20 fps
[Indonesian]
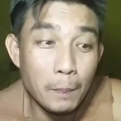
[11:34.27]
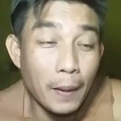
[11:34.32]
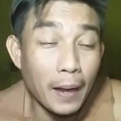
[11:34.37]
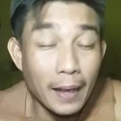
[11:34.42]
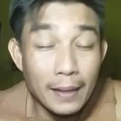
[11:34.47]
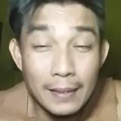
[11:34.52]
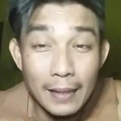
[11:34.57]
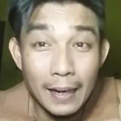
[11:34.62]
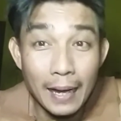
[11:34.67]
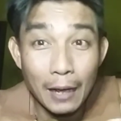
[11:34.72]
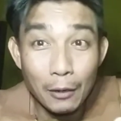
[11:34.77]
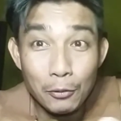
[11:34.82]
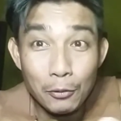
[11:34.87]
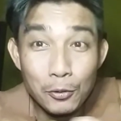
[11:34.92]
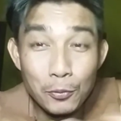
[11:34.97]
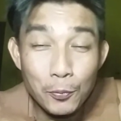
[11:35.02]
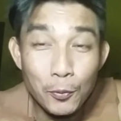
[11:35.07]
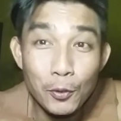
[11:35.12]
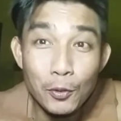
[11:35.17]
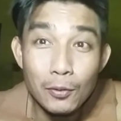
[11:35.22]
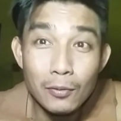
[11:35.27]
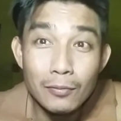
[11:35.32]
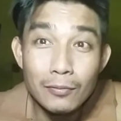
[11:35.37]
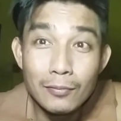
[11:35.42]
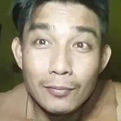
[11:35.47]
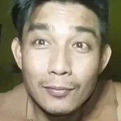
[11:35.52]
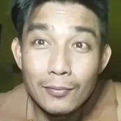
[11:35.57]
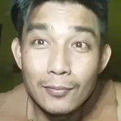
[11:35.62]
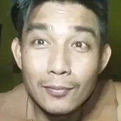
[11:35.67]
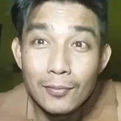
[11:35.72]
perasaan aku pun
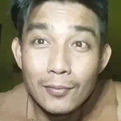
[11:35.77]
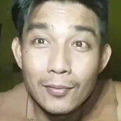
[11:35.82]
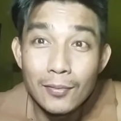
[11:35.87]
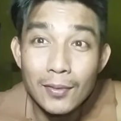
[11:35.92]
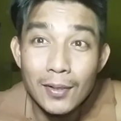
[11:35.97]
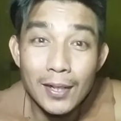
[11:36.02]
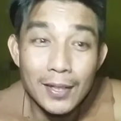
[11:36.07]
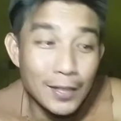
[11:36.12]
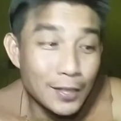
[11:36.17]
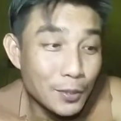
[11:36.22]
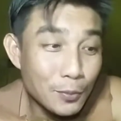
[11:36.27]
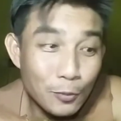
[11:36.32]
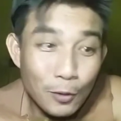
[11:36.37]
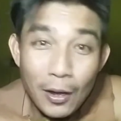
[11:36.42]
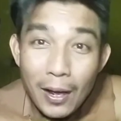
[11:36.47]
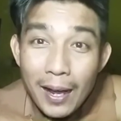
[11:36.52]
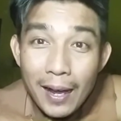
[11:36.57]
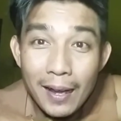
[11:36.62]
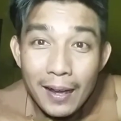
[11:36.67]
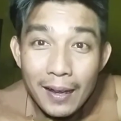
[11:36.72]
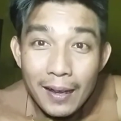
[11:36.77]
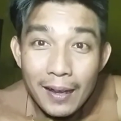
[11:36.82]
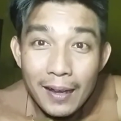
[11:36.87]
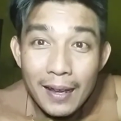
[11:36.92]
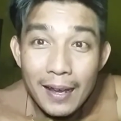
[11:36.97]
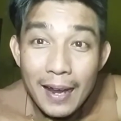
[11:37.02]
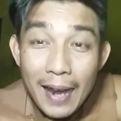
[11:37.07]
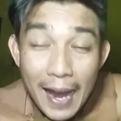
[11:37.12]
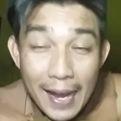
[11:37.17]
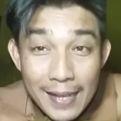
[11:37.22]
hanya sebuah
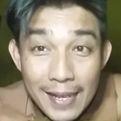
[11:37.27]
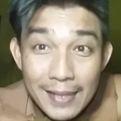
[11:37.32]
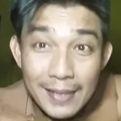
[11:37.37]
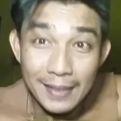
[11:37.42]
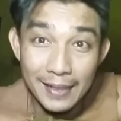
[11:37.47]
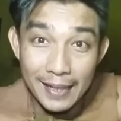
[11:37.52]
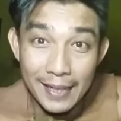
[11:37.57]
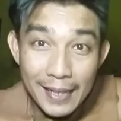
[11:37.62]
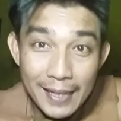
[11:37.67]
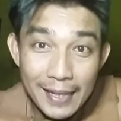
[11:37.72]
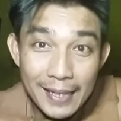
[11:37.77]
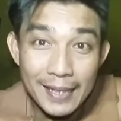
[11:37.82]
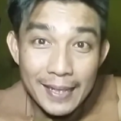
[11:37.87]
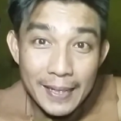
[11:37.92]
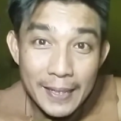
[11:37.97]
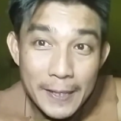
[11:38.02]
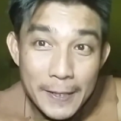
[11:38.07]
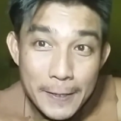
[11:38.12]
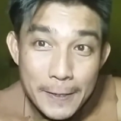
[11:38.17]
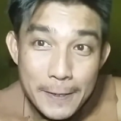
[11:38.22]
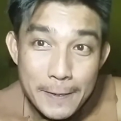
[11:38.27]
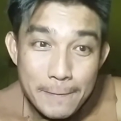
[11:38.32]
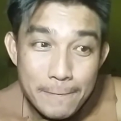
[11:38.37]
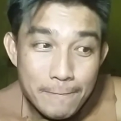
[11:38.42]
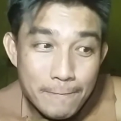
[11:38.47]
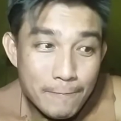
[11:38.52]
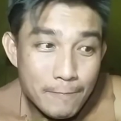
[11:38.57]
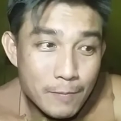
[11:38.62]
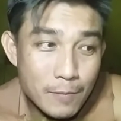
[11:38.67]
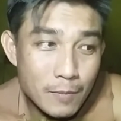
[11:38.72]
rasa sedih
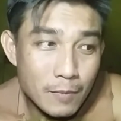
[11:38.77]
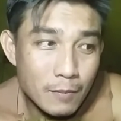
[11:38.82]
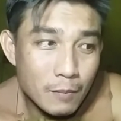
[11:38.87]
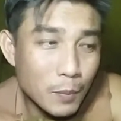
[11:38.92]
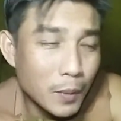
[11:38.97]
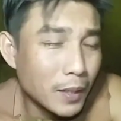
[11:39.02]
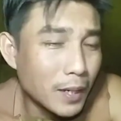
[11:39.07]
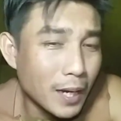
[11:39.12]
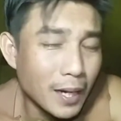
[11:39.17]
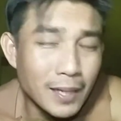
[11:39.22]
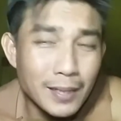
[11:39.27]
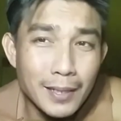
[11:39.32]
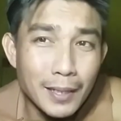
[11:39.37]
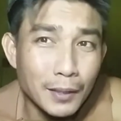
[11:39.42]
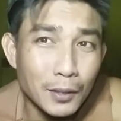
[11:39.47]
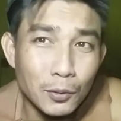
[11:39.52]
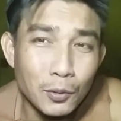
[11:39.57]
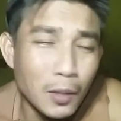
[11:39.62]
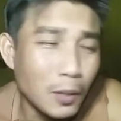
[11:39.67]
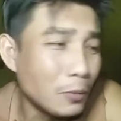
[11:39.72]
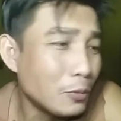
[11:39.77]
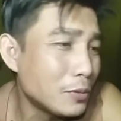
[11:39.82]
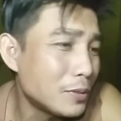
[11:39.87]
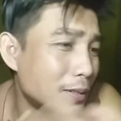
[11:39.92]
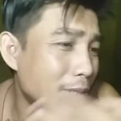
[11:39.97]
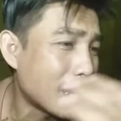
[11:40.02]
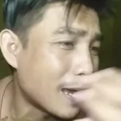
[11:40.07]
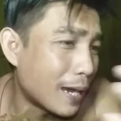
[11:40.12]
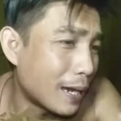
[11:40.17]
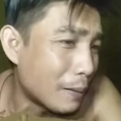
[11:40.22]
Padahal di saat itu aku
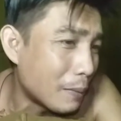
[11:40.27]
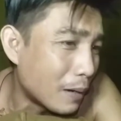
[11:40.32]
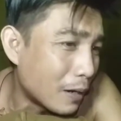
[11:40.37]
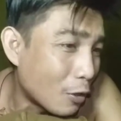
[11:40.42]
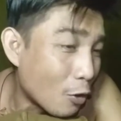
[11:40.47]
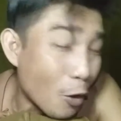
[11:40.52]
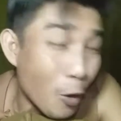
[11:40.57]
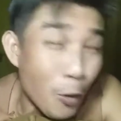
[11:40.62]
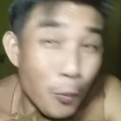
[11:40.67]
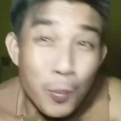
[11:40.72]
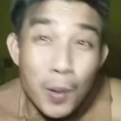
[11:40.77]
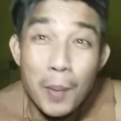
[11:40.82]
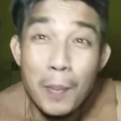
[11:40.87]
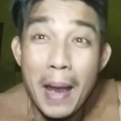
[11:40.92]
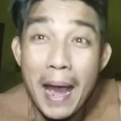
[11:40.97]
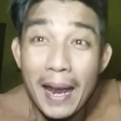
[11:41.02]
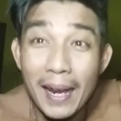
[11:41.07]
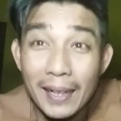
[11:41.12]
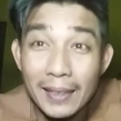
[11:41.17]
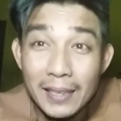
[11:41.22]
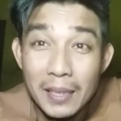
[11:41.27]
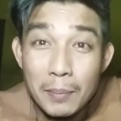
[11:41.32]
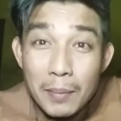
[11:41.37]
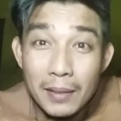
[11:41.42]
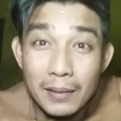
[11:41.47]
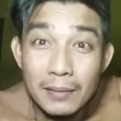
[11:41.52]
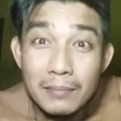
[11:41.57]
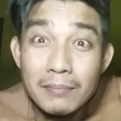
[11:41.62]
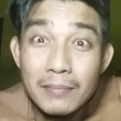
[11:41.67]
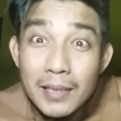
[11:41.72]
sedang ngopi bareng
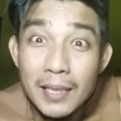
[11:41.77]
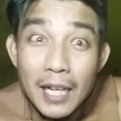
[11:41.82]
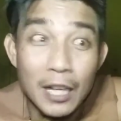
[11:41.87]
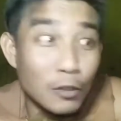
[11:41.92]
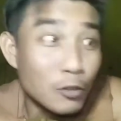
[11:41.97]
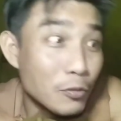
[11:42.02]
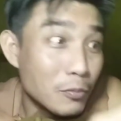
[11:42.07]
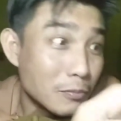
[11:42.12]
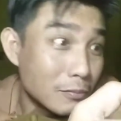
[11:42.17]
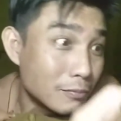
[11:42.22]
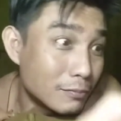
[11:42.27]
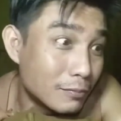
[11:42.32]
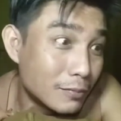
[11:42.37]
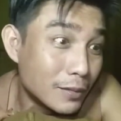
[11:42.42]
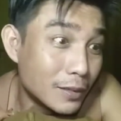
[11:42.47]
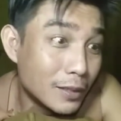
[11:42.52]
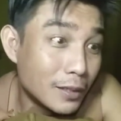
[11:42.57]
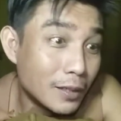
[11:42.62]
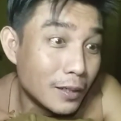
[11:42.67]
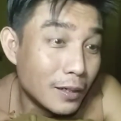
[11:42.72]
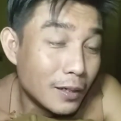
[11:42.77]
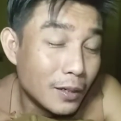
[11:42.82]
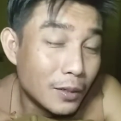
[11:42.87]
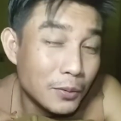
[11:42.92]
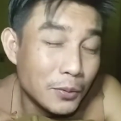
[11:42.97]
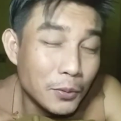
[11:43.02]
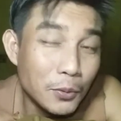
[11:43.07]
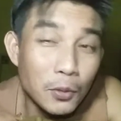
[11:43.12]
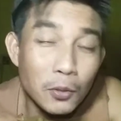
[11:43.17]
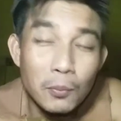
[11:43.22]
sama teman, aku
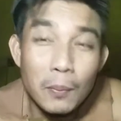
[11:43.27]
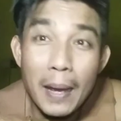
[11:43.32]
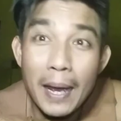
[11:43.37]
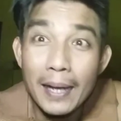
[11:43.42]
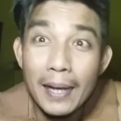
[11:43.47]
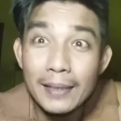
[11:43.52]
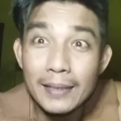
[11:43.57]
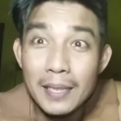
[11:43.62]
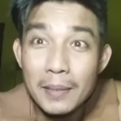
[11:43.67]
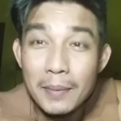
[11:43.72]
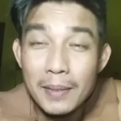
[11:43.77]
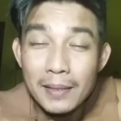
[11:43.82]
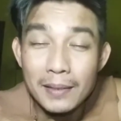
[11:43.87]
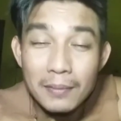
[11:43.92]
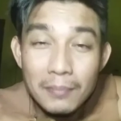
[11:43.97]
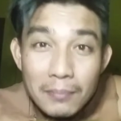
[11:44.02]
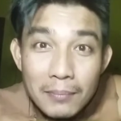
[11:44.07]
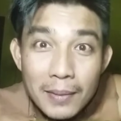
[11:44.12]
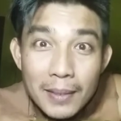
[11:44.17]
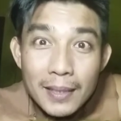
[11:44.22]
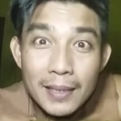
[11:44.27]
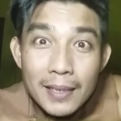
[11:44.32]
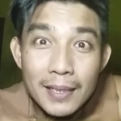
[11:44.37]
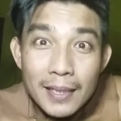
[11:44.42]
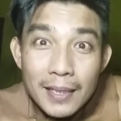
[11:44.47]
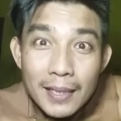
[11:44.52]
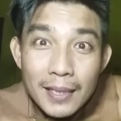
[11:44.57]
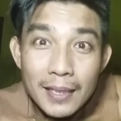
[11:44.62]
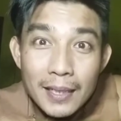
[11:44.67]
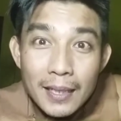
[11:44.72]
duduk bareng sama teman,
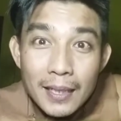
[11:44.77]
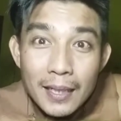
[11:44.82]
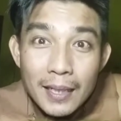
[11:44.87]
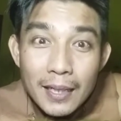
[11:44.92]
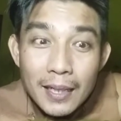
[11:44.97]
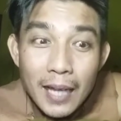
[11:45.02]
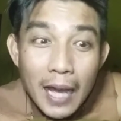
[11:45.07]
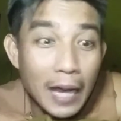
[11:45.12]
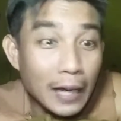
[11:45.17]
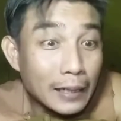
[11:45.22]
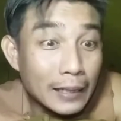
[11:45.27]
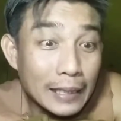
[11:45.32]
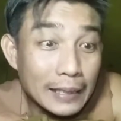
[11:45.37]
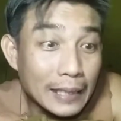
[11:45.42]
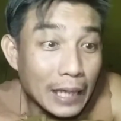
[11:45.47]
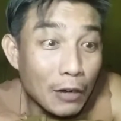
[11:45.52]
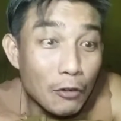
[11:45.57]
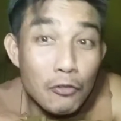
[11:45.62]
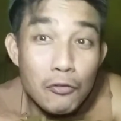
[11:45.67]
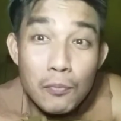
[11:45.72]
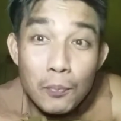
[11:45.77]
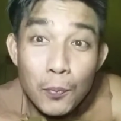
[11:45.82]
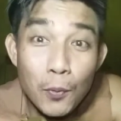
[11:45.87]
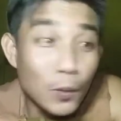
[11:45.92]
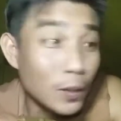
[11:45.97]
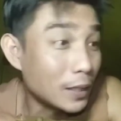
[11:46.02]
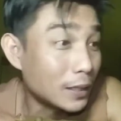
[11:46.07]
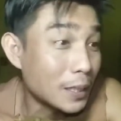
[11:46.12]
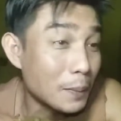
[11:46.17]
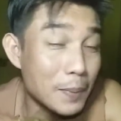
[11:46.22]
kita
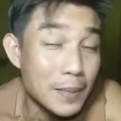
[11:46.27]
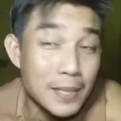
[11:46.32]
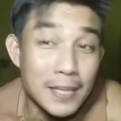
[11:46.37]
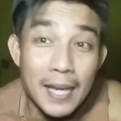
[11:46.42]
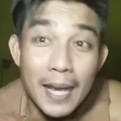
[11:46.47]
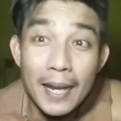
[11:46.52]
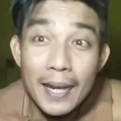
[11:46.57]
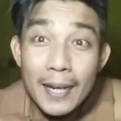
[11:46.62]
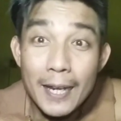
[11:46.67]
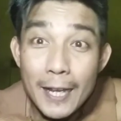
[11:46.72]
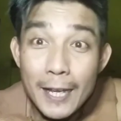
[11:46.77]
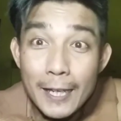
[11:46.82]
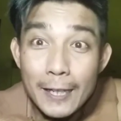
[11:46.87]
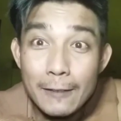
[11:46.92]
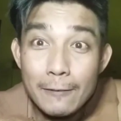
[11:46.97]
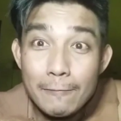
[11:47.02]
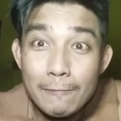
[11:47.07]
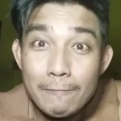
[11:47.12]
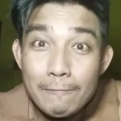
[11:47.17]
ngumpul, kita bercanda.